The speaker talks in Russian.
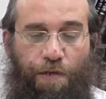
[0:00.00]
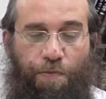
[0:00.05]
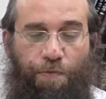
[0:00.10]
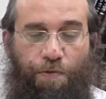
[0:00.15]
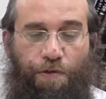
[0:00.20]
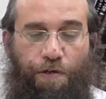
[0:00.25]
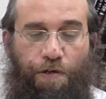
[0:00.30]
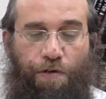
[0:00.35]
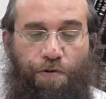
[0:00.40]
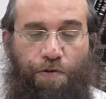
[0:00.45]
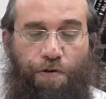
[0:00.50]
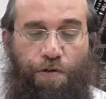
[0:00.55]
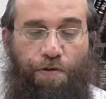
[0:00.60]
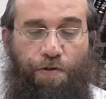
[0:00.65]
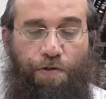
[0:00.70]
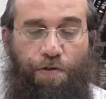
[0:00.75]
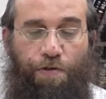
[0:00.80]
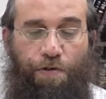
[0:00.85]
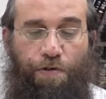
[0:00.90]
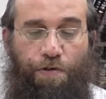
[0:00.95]
Армон или Коин
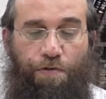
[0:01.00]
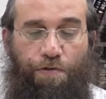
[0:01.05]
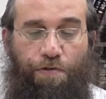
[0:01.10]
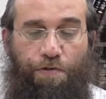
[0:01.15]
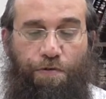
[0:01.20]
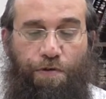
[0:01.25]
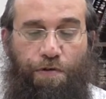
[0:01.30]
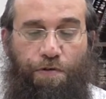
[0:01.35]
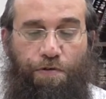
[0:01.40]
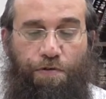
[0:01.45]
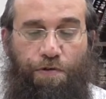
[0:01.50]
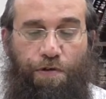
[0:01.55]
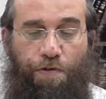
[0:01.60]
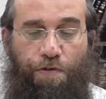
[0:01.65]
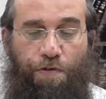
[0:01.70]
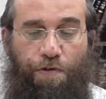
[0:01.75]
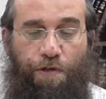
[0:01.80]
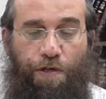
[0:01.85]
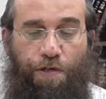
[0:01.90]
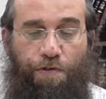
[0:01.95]
Годуль, грушу, хлуц или
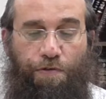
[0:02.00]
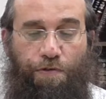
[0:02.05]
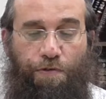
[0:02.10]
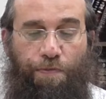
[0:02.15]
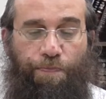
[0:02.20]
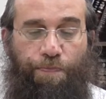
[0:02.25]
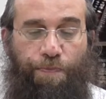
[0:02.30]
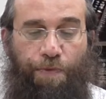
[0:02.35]
Коин идет.